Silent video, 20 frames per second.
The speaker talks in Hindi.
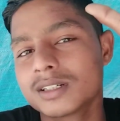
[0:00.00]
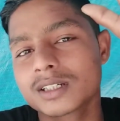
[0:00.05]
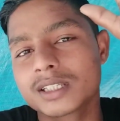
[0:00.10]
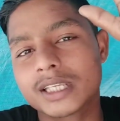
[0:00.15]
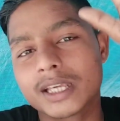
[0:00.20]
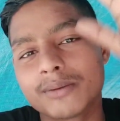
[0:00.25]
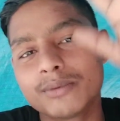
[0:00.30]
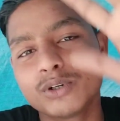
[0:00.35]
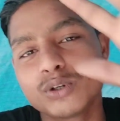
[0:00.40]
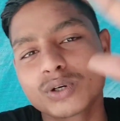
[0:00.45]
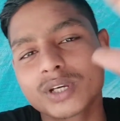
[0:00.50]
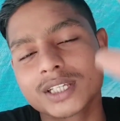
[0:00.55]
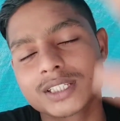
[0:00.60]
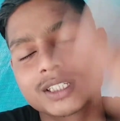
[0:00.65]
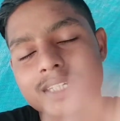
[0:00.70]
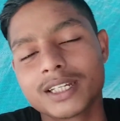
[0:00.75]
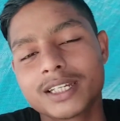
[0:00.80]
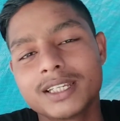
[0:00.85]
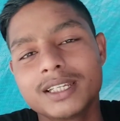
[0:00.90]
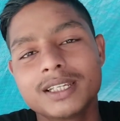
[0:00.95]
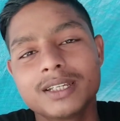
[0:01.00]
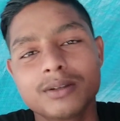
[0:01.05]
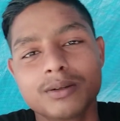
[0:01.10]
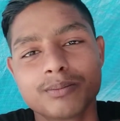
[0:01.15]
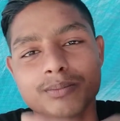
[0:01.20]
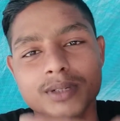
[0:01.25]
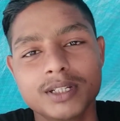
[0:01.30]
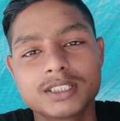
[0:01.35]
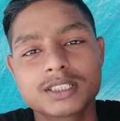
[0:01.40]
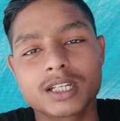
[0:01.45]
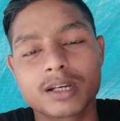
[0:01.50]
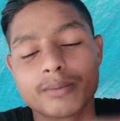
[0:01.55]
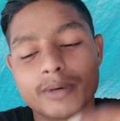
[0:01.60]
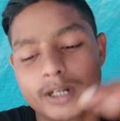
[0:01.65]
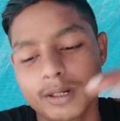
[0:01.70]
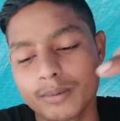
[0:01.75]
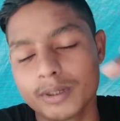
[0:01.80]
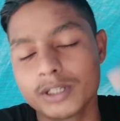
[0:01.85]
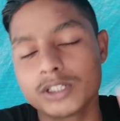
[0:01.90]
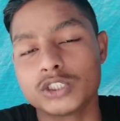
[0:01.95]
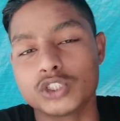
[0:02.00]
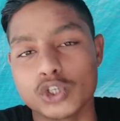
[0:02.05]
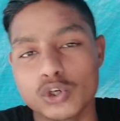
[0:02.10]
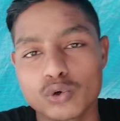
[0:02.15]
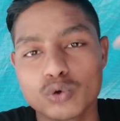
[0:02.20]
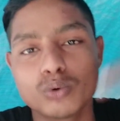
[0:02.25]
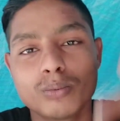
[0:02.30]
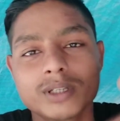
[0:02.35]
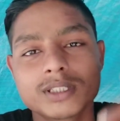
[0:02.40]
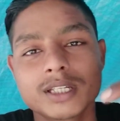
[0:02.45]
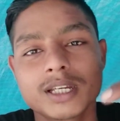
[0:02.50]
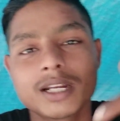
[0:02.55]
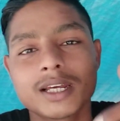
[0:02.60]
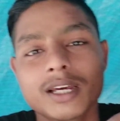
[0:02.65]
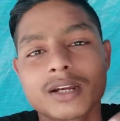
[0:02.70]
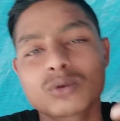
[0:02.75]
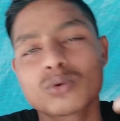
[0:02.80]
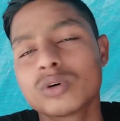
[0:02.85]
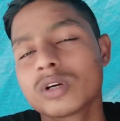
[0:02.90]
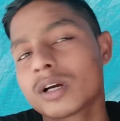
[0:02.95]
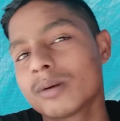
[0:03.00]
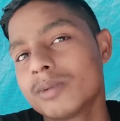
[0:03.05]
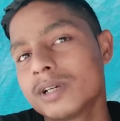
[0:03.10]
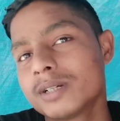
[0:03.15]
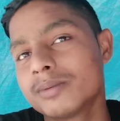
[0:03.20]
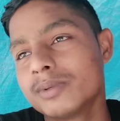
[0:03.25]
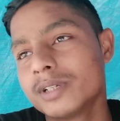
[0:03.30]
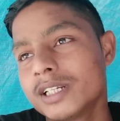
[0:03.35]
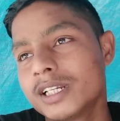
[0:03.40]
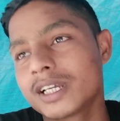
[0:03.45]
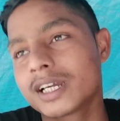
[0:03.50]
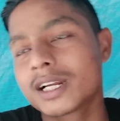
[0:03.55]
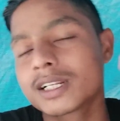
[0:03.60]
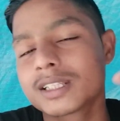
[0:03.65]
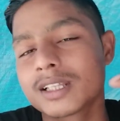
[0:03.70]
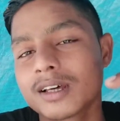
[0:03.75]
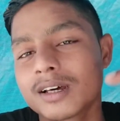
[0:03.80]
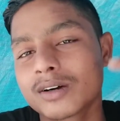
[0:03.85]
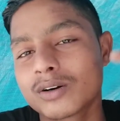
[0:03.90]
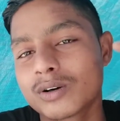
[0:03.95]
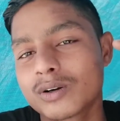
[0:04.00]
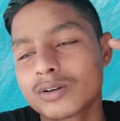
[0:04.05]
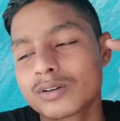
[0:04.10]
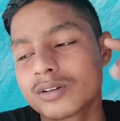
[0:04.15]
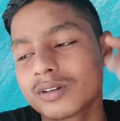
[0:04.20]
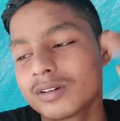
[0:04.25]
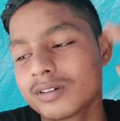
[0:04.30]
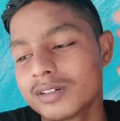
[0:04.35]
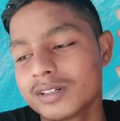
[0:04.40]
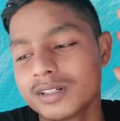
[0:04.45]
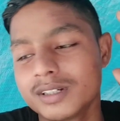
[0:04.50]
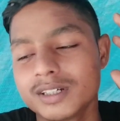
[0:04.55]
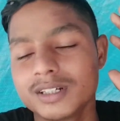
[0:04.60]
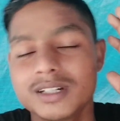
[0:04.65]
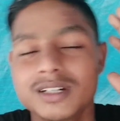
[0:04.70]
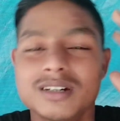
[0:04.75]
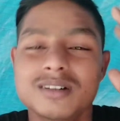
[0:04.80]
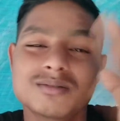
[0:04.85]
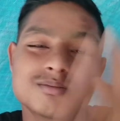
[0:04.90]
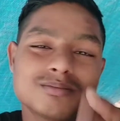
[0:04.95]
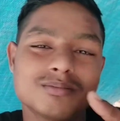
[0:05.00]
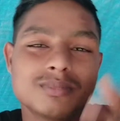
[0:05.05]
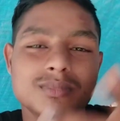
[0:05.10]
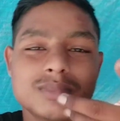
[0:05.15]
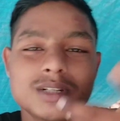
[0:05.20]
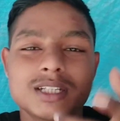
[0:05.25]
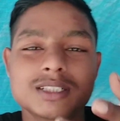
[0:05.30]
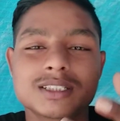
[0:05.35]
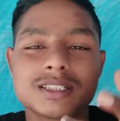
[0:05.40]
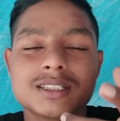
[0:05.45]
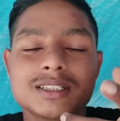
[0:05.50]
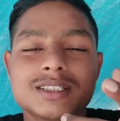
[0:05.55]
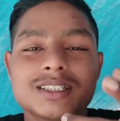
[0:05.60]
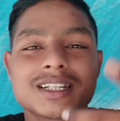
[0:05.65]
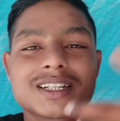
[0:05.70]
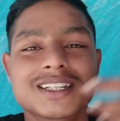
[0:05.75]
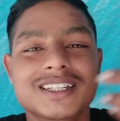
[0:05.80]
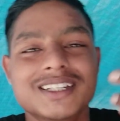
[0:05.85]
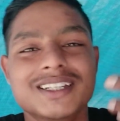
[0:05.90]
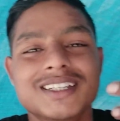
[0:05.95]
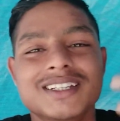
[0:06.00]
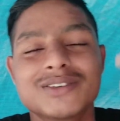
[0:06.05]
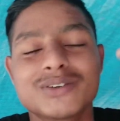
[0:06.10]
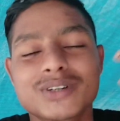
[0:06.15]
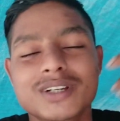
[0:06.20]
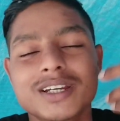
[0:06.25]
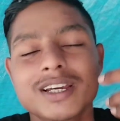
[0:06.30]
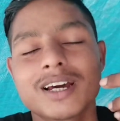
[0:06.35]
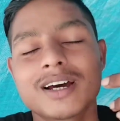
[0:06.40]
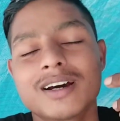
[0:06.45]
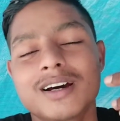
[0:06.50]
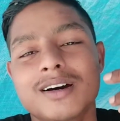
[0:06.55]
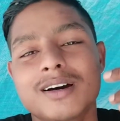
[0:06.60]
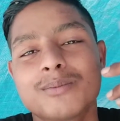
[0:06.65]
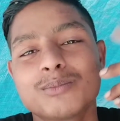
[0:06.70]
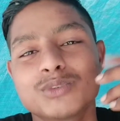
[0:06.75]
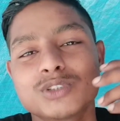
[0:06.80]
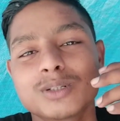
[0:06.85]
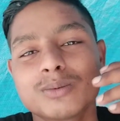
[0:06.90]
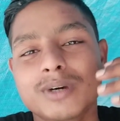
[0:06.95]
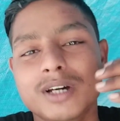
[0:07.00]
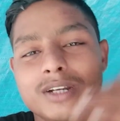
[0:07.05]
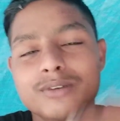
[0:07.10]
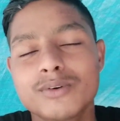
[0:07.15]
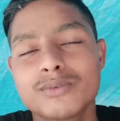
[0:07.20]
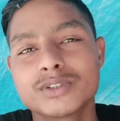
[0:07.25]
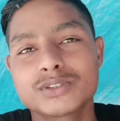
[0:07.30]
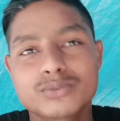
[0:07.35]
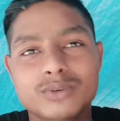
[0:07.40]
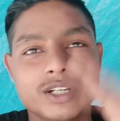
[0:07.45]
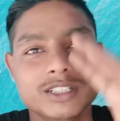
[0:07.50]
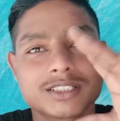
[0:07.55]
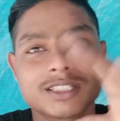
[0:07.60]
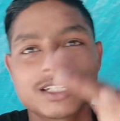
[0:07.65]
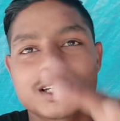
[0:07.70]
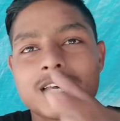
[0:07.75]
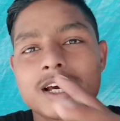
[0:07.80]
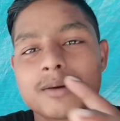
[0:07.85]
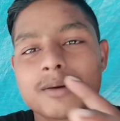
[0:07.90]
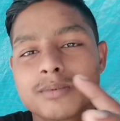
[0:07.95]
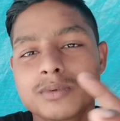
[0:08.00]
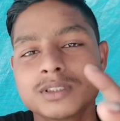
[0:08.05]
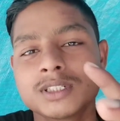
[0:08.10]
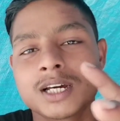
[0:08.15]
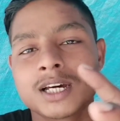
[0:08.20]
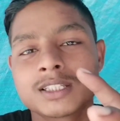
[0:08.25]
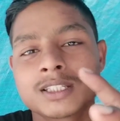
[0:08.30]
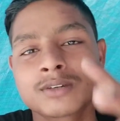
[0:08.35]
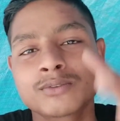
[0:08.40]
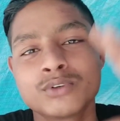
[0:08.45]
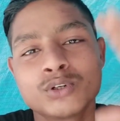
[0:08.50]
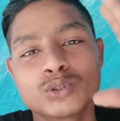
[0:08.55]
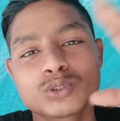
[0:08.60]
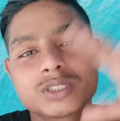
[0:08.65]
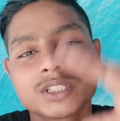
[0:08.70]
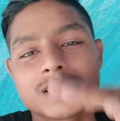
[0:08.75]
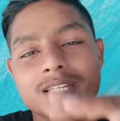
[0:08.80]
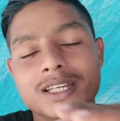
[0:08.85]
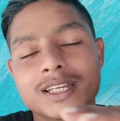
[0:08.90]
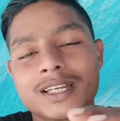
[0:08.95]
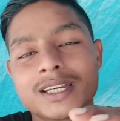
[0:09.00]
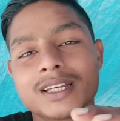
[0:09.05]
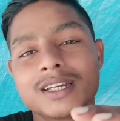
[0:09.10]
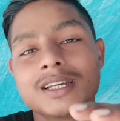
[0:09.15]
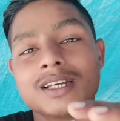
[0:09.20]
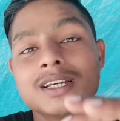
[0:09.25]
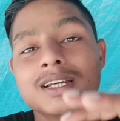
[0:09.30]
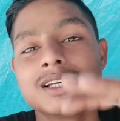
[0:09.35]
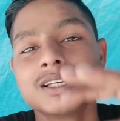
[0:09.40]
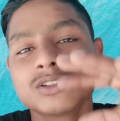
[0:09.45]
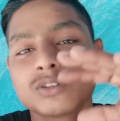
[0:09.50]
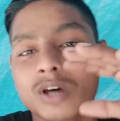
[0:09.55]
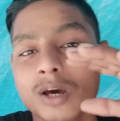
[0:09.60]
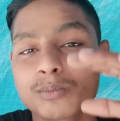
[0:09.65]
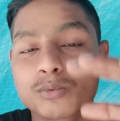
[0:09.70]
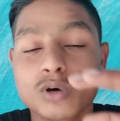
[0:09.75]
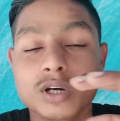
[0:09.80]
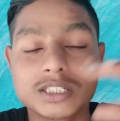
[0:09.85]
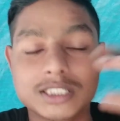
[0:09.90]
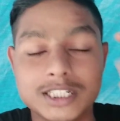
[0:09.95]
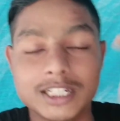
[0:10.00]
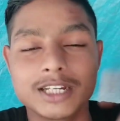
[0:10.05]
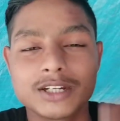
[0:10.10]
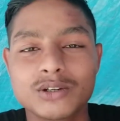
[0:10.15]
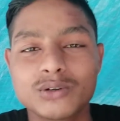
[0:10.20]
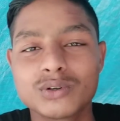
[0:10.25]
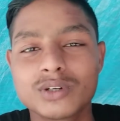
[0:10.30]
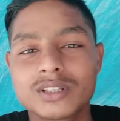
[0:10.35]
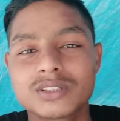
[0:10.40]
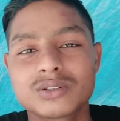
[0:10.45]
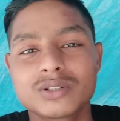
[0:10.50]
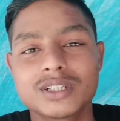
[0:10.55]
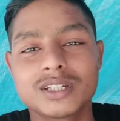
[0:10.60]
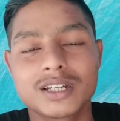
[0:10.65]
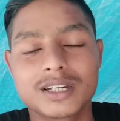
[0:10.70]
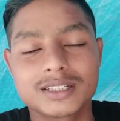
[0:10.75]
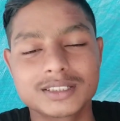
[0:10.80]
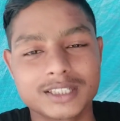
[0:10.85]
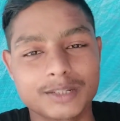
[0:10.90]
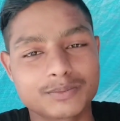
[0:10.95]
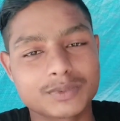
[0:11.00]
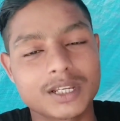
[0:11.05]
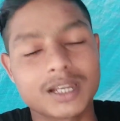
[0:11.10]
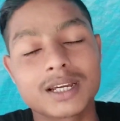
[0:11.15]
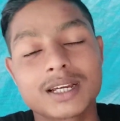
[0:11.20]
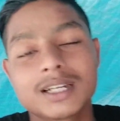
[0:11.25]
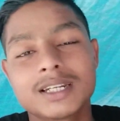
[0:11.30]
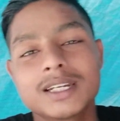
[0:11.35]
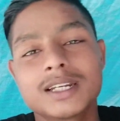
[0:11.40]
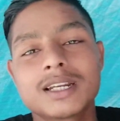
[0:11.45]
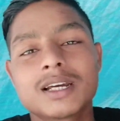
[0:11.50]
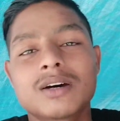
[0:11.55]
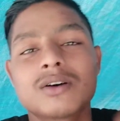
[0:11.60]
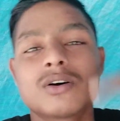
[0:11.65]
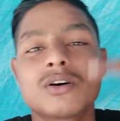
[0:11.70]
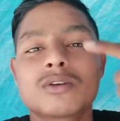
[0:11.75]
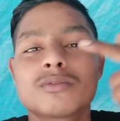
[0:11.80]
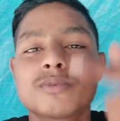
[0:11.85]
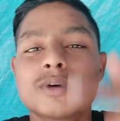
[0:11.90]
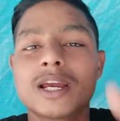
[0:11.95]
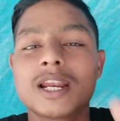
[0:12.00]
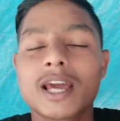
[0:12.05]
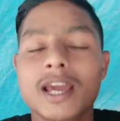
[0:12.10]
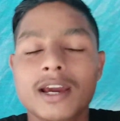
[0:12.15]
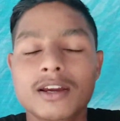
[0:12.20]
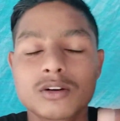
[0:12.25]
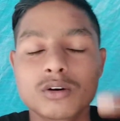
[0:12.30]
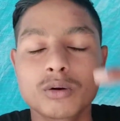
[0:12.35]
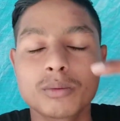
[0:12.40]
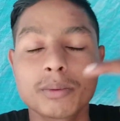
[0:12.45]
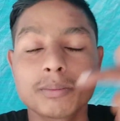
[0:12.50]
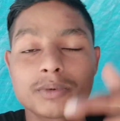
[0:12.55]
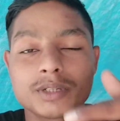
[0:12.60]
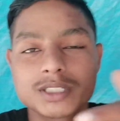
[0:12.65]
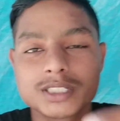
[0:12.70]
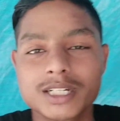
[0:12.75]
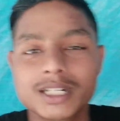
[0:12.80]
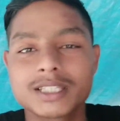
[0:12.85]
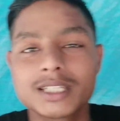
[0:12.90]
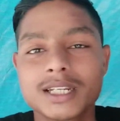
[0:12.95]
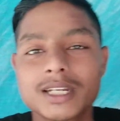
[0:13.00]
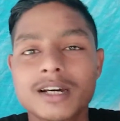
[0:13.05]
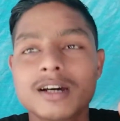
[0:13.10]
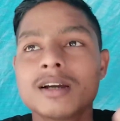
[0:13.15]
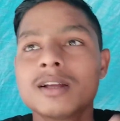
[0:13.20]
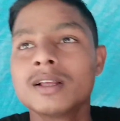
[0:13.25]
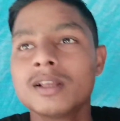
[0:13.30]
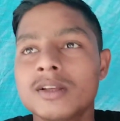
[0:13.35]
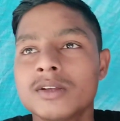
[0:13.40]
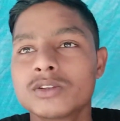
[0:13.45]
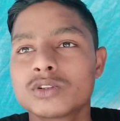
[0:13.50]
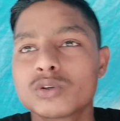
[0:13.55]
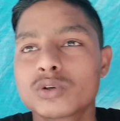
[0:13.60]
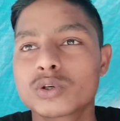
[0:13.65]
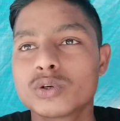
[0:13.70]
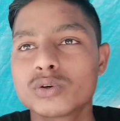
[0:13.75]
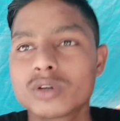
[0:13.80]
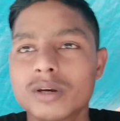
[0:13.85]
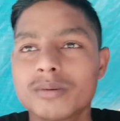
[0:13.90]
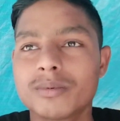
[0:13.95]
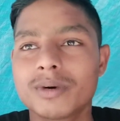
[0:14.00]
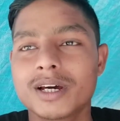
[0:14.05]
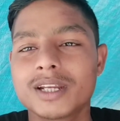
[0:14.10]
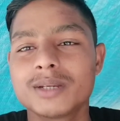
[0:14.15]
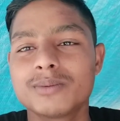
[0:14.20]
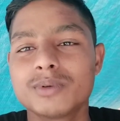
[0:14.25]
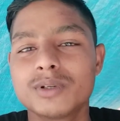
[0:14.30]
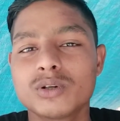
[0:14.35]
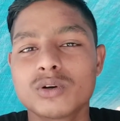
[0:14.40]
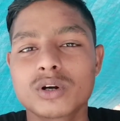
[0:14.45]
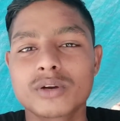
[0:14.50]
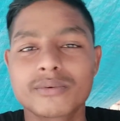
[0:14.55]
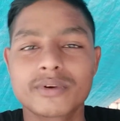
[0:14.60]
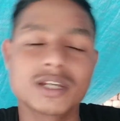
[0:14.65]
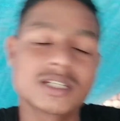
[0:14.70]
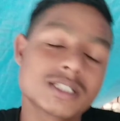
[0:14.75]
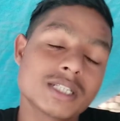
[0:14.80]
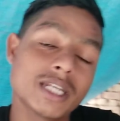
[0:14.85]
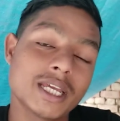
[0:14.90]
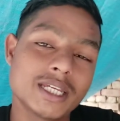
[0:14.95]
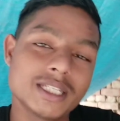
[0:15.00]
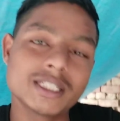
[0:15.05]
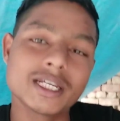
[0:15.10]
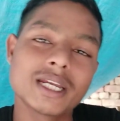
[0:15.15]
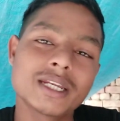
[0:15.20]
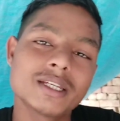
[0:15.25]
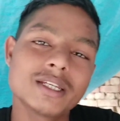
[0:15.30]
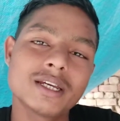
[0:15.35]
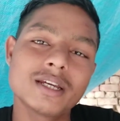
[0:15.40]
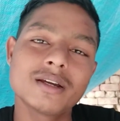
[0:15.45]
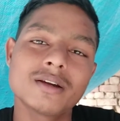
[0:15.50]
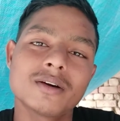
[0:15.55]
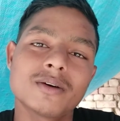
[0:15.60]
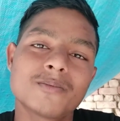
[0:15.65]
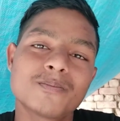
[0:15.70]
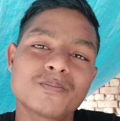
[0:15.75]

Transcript: यह वीडियो कैसी लगी प्लीज़ कमेंट में ज़रूर बताना यार कोई कमेंट भी नहीं करता और वैसे ही देखे ओके आप मुझे मालूम है विश्वास है कि आप यहाँ तक वीडियो देखे हैं तो आपको अच्छी लगी होगी तो यार सब्सक्राइब कर लेना और बेल आइकन ऑल पे प्रेस कर देना तो क्योंकि हमारी भी नोटिफिकेशन नहीं जा रही है